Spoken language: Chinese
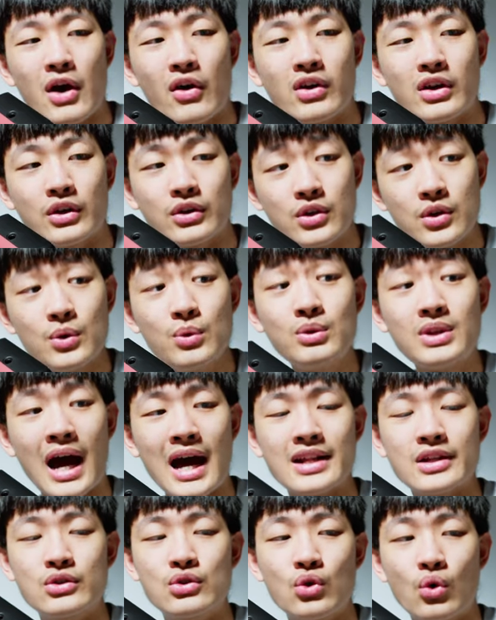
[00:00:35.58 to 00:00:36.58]
还有一个 Q
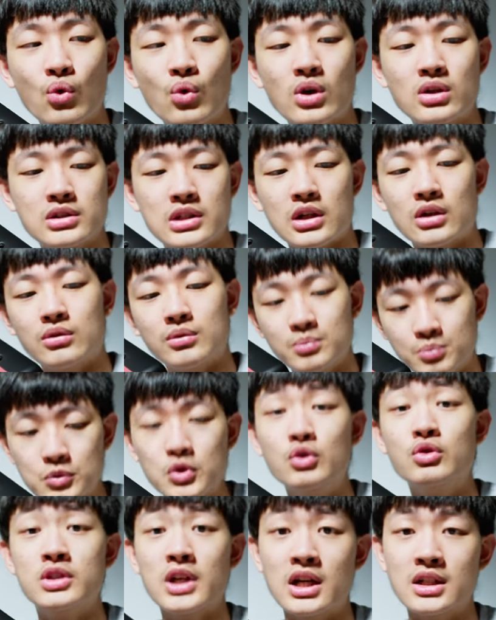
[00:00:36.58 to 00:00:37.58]
弹的柔光罩。
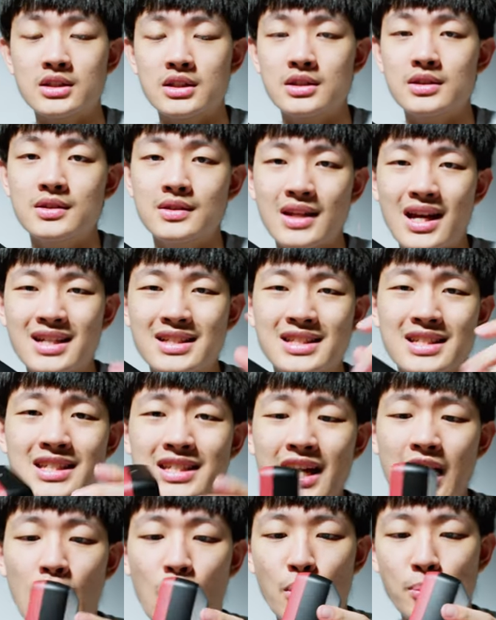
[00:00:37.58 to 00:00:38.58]
就这样子，那接
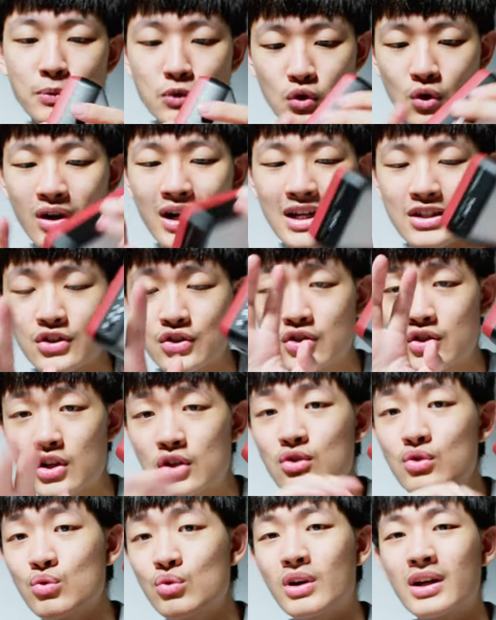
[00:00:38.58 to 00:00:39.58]
下来我们就要来深
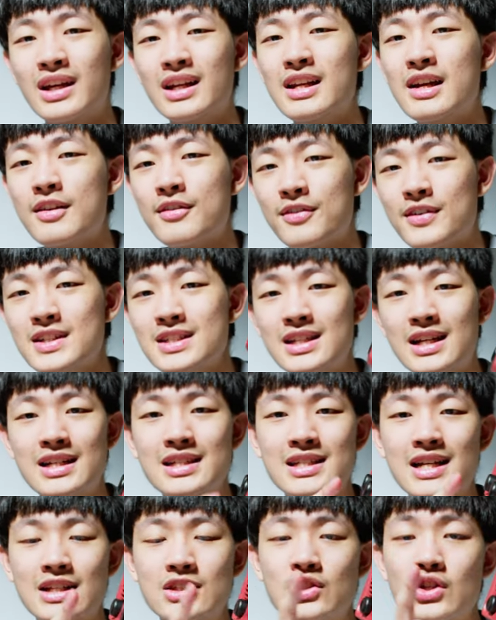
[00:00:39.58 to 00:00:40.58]
入的跟大家分享一
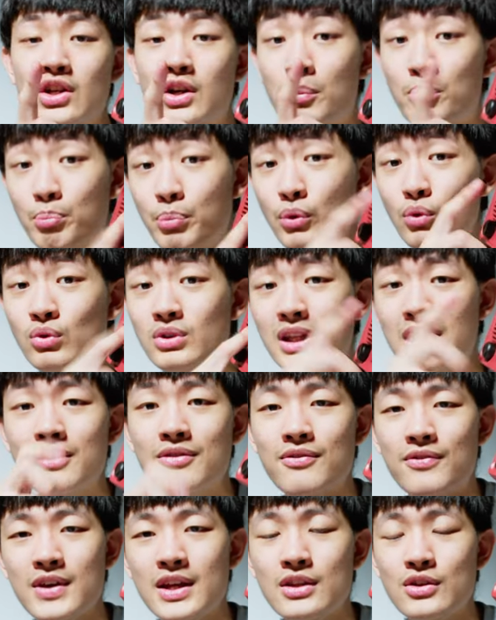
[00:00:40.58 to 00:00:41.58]
下这个布丁
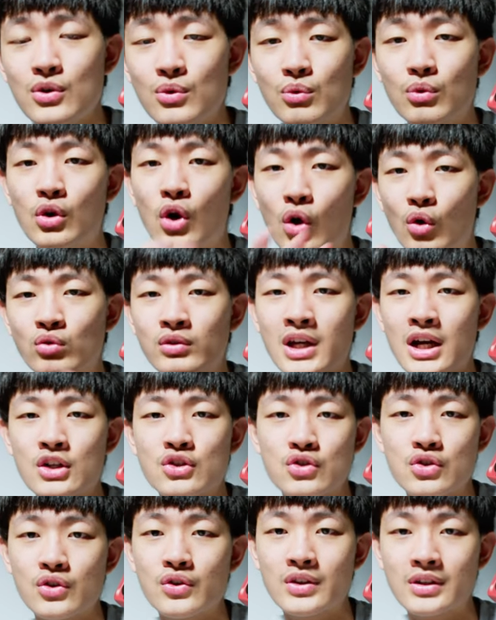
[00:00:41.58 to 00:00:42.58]
V2 口袋
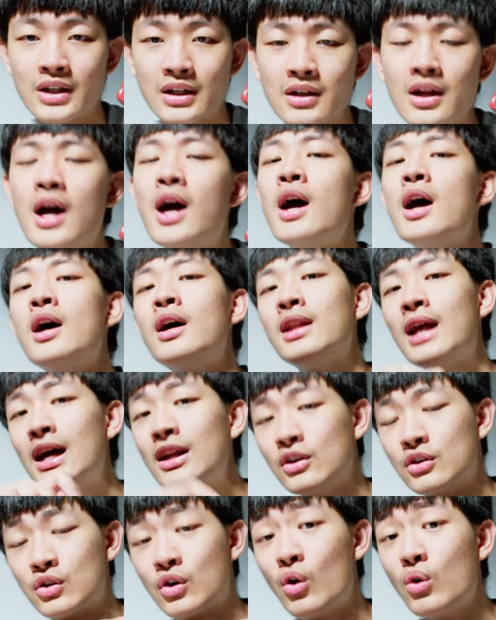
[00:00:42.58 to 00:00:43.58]
摄影灯，它
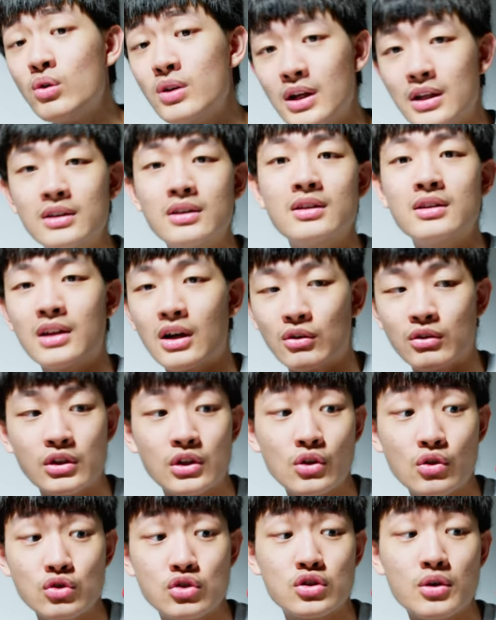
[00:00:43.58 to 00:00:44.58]
的功能到底
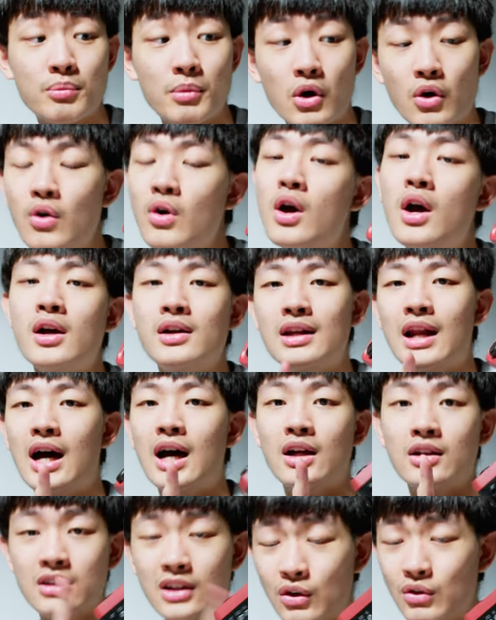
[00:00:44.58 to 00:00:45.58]
有什么？那
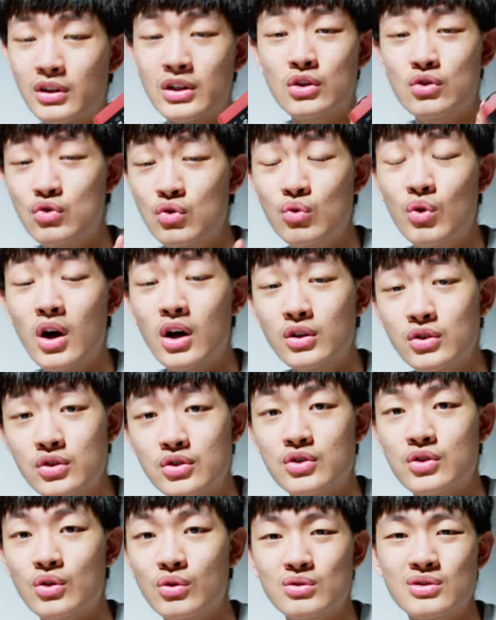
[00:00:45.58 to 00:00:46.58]
到底如何
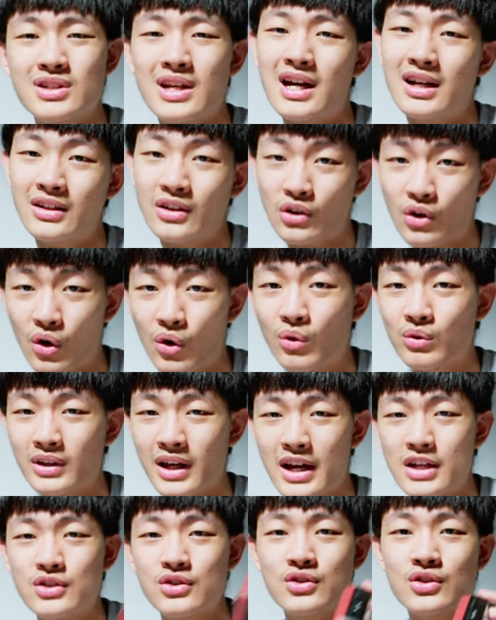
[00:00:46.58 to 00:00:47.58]
使用这样的口
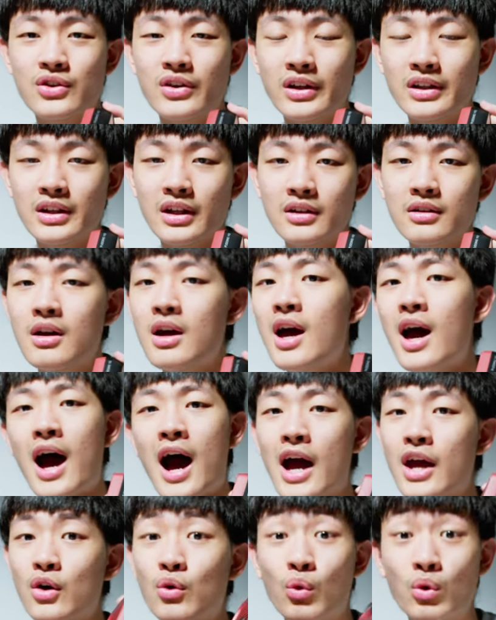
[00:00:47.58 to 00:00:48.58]
袋摄影灯？
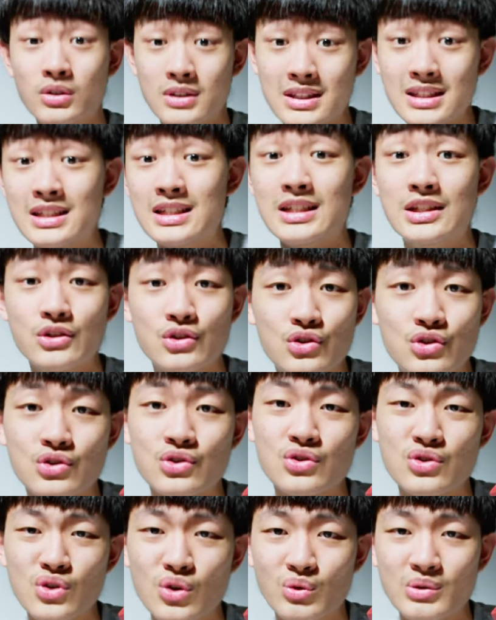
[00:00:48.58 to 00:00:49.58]
还有我自己的
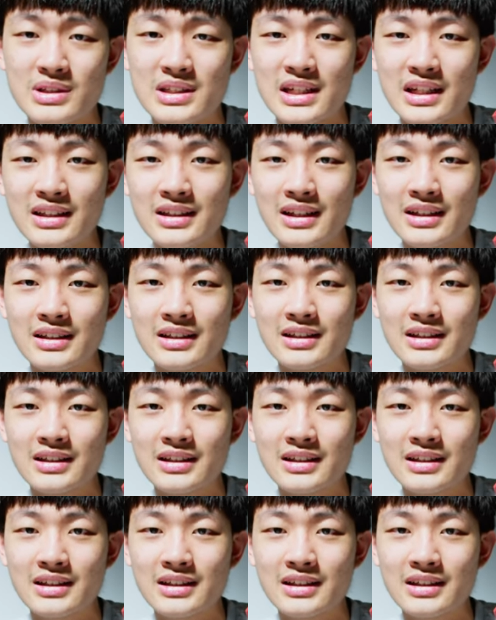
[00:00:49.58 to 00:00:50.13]
使用心得？